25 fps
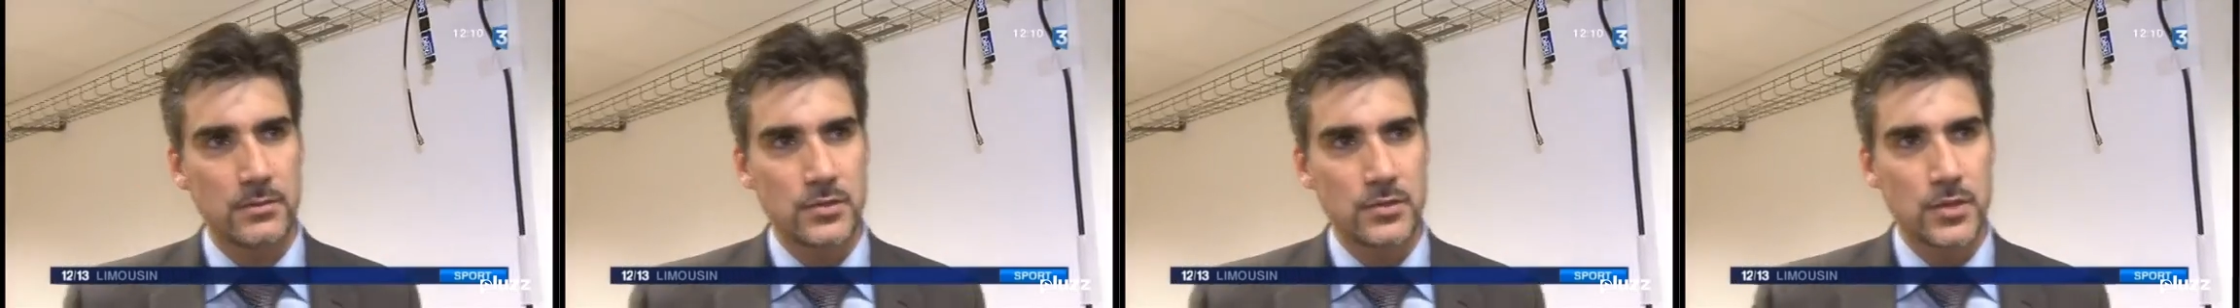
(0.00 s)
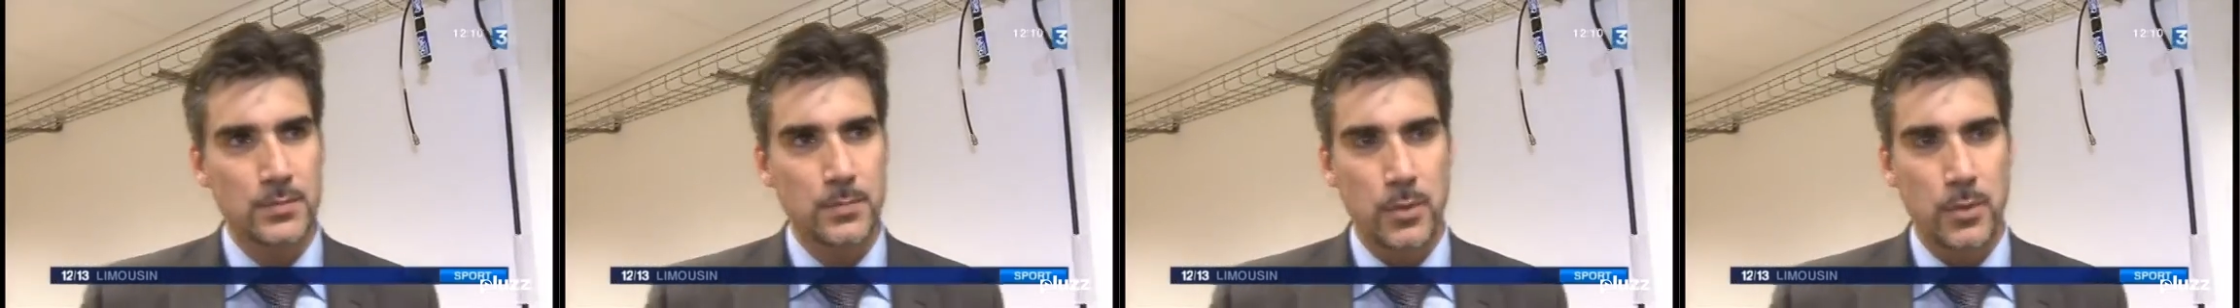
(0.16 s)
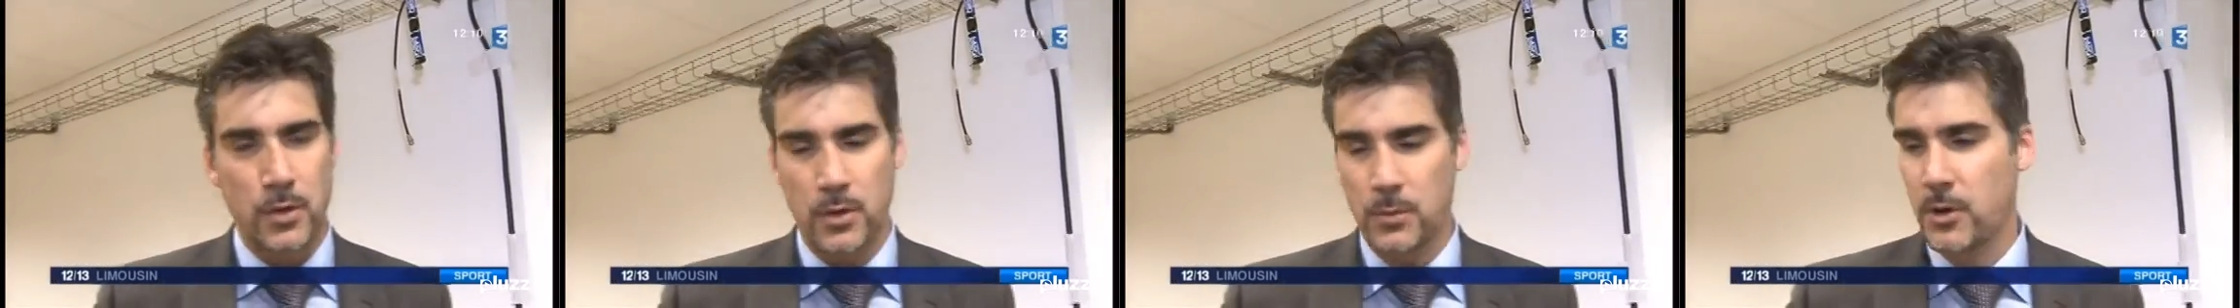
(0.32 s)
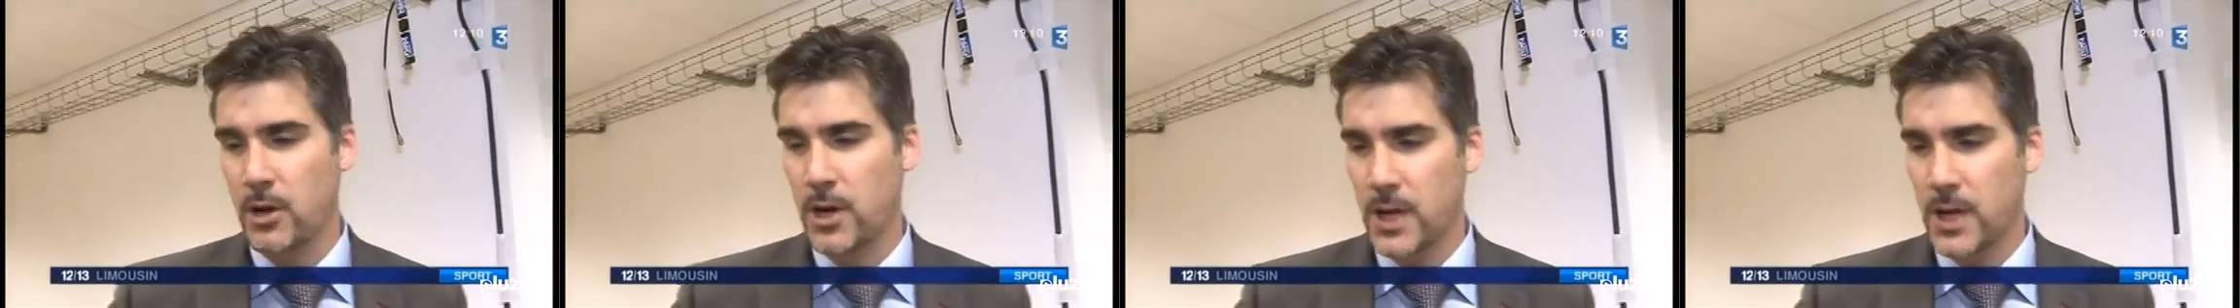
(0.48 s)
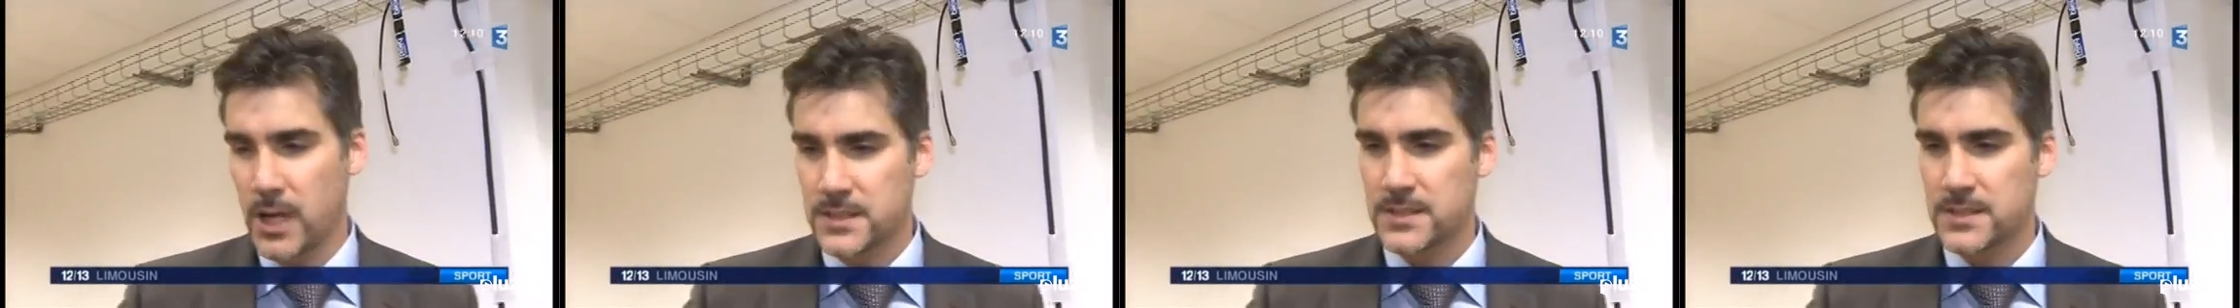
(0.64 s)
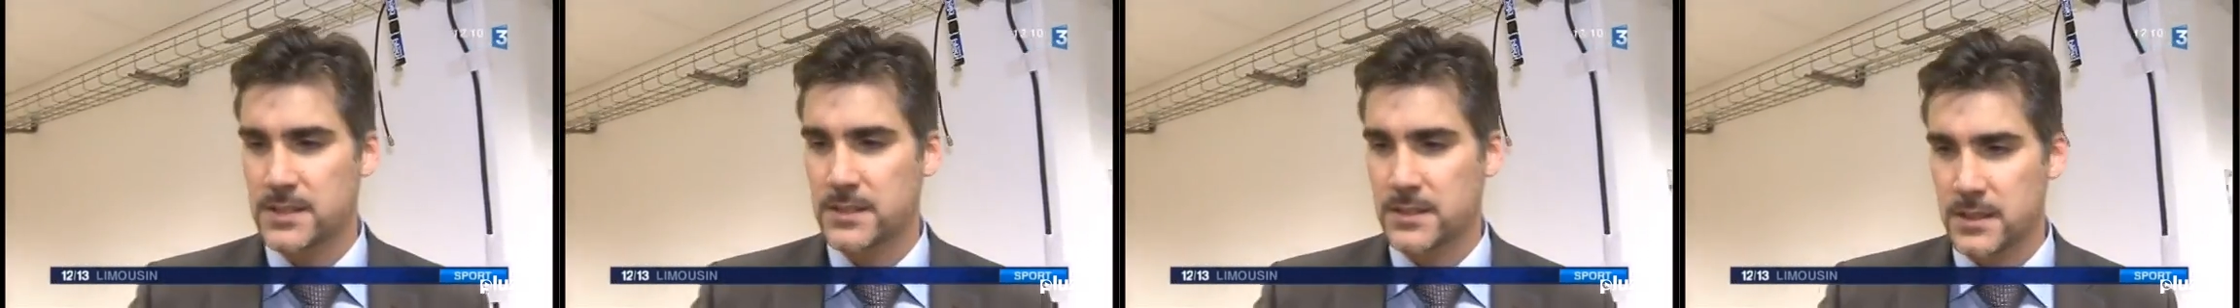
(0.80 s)
juste pour le moral,
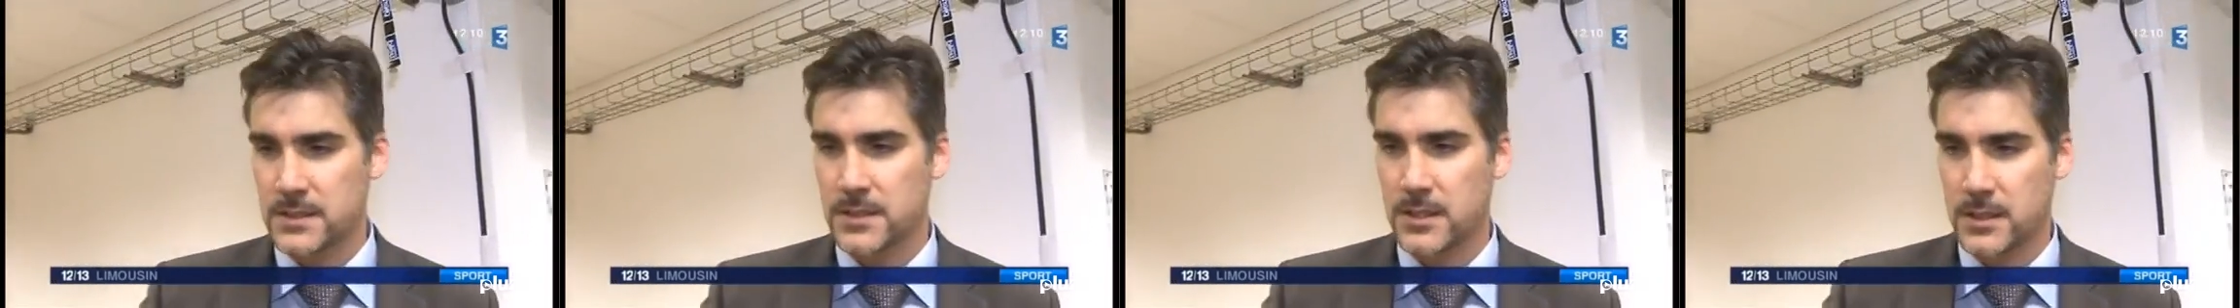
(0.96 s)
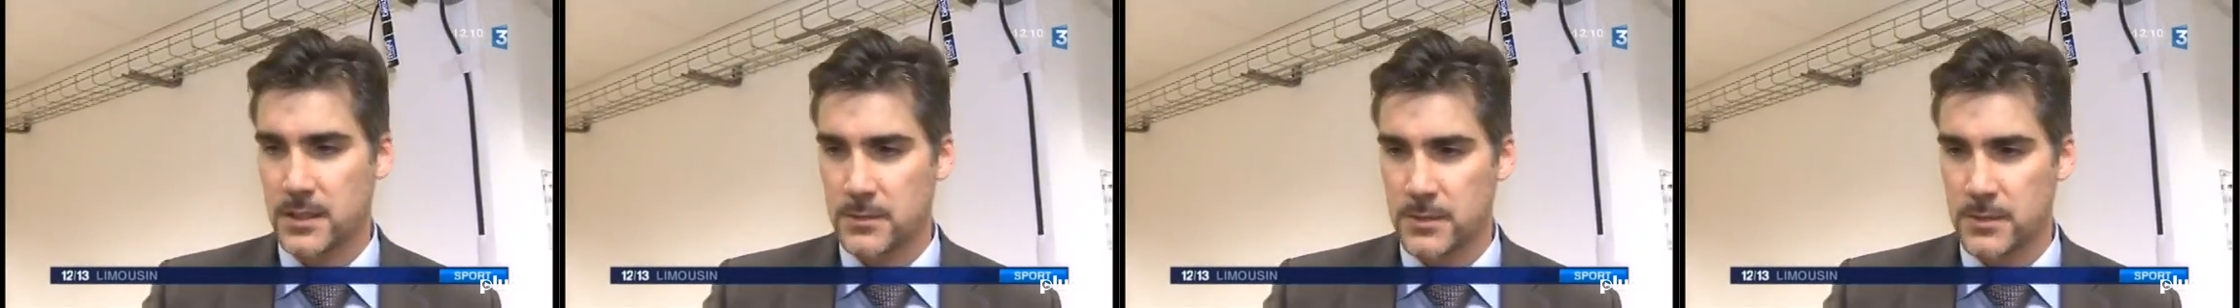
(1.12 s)
c'est très très